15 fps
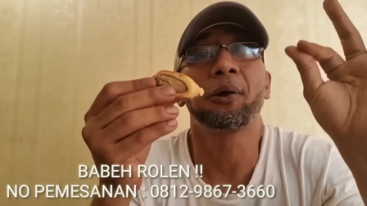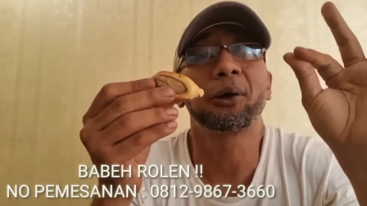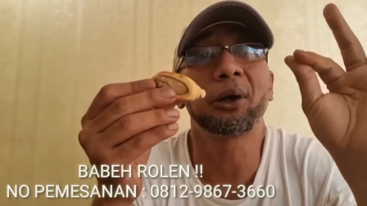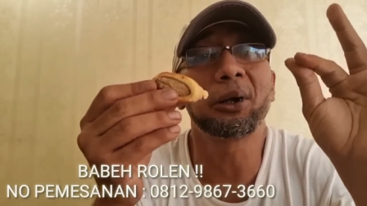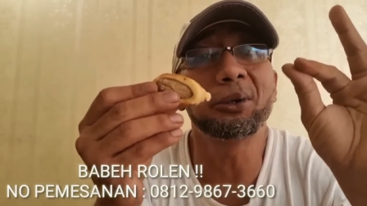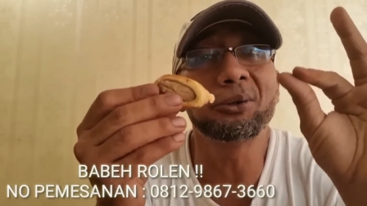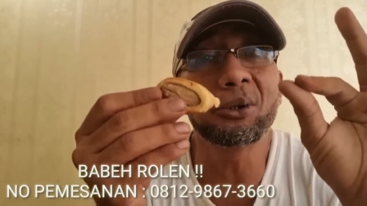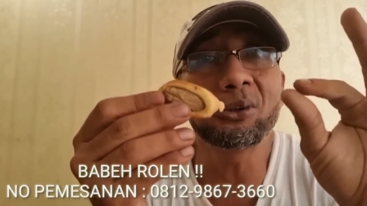
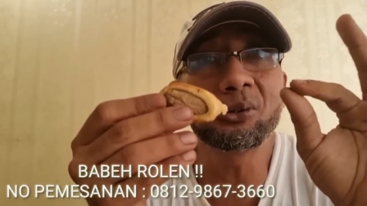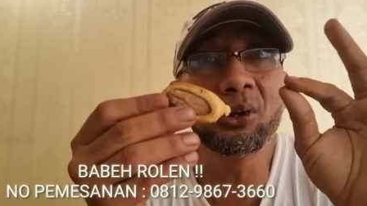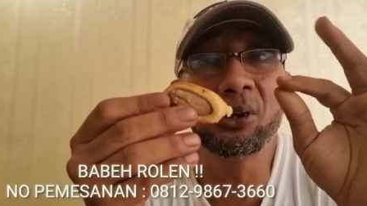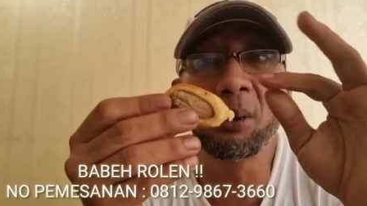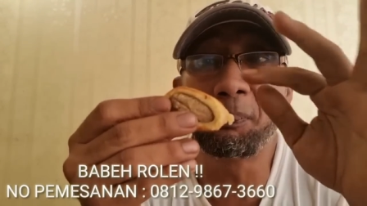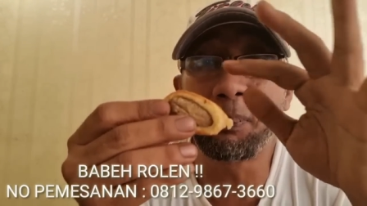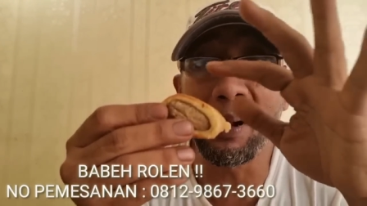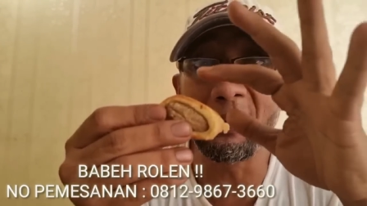kerannya di
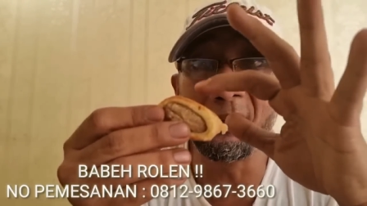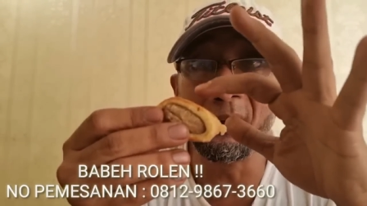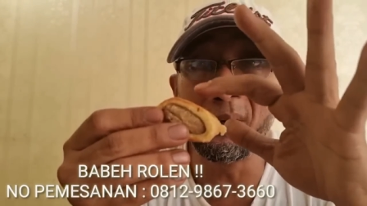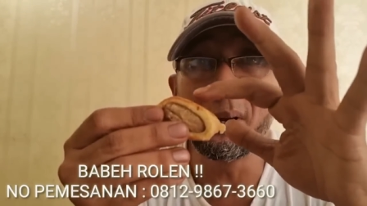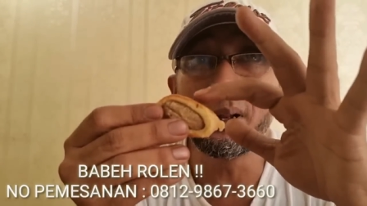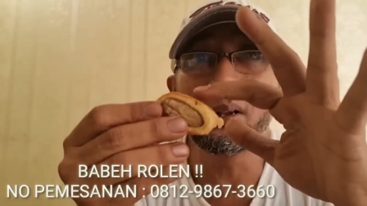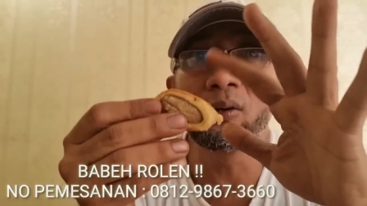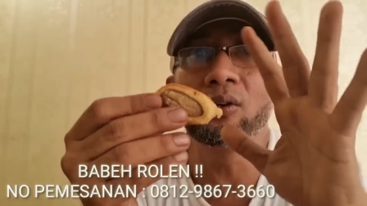depan nih,
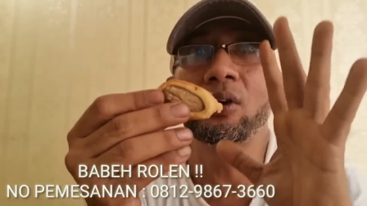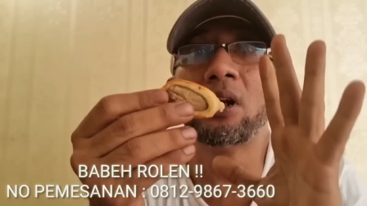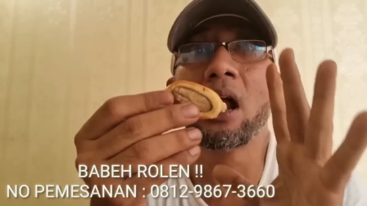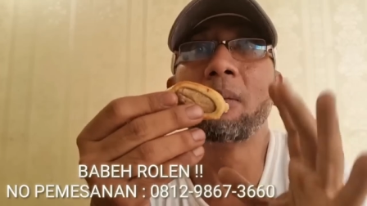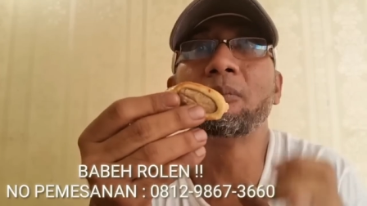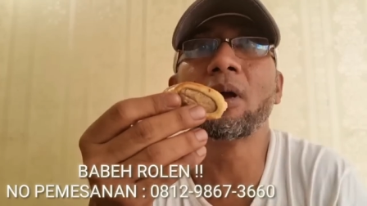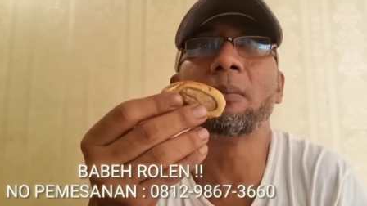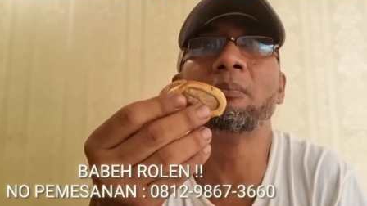terus
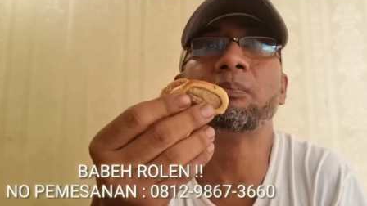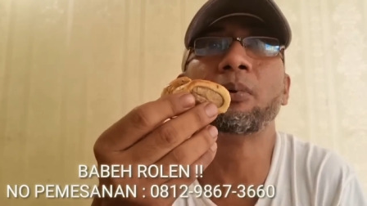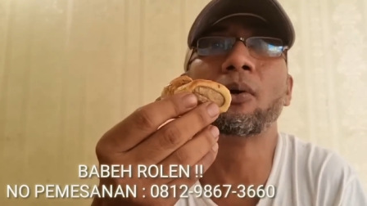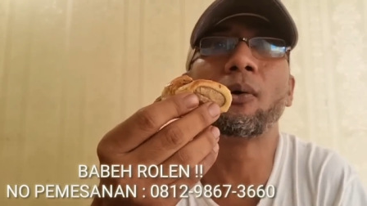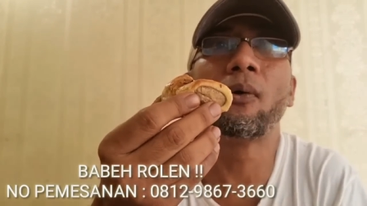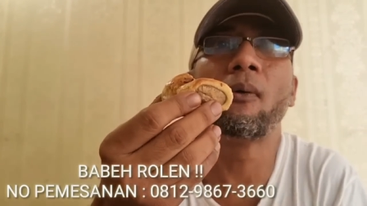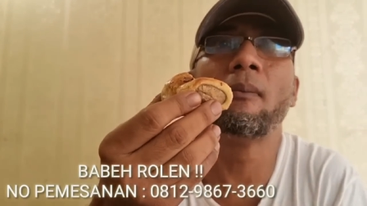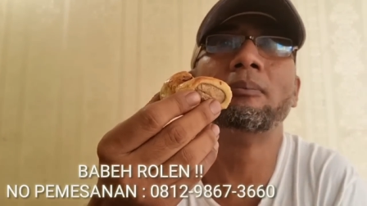dalamnya empuk
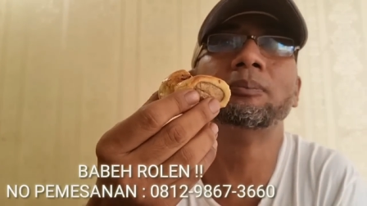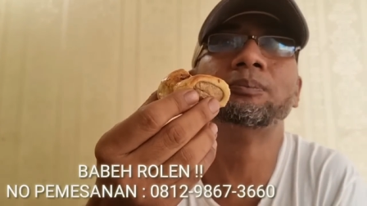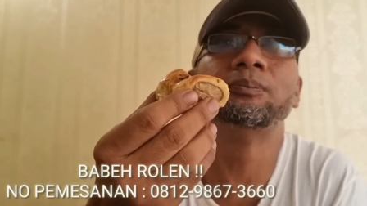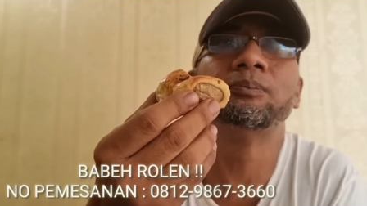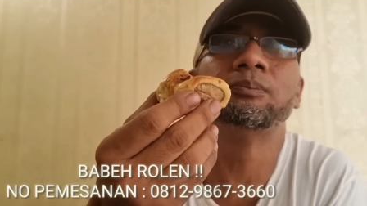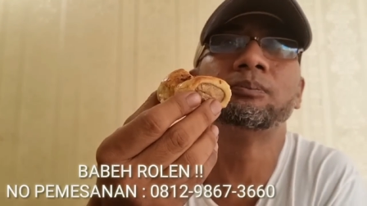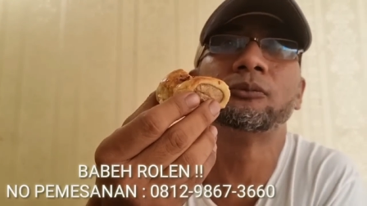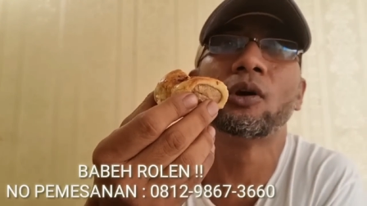
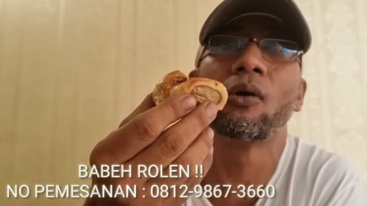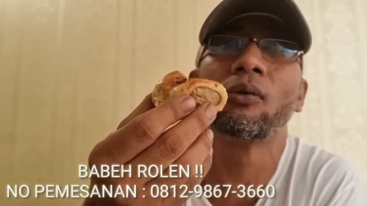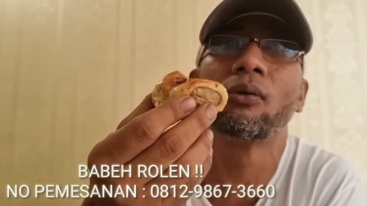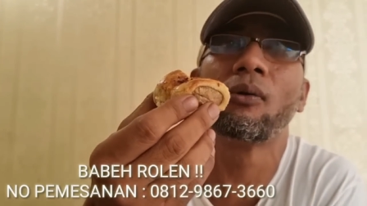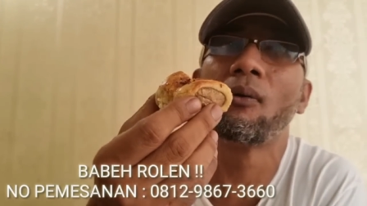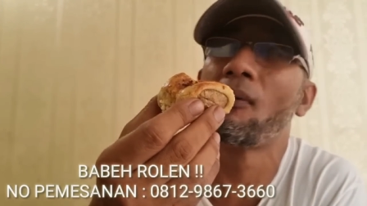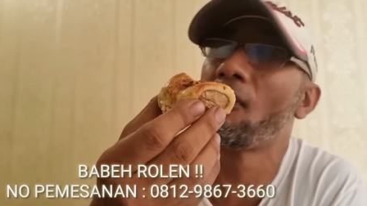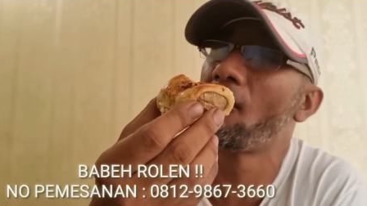hmm ya
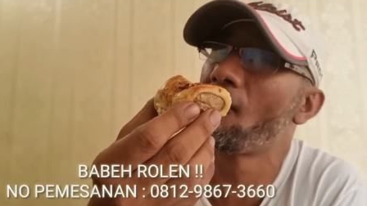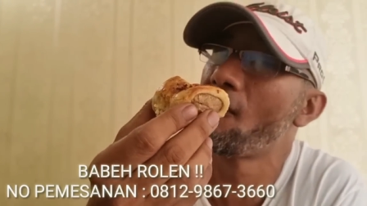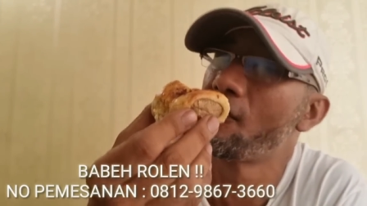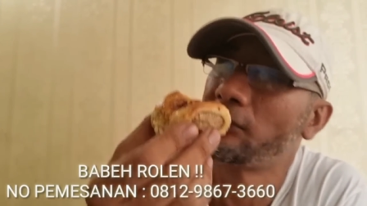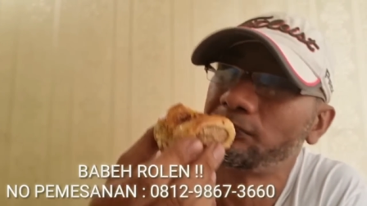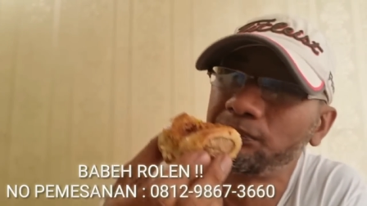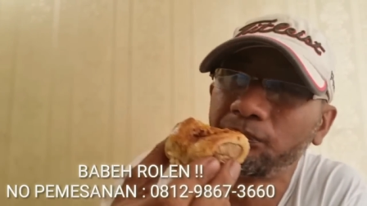allah